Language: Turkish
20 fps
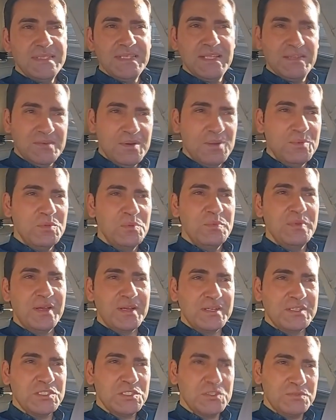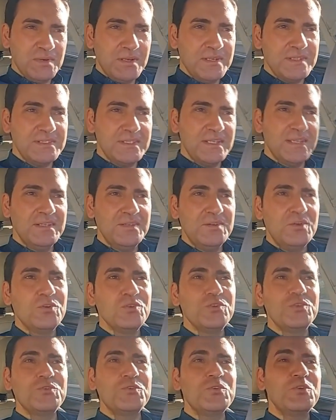devamlı bir akış varsa
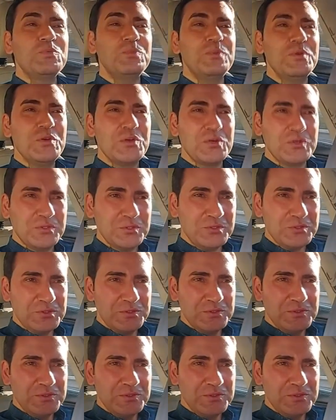orada kokma yoktur.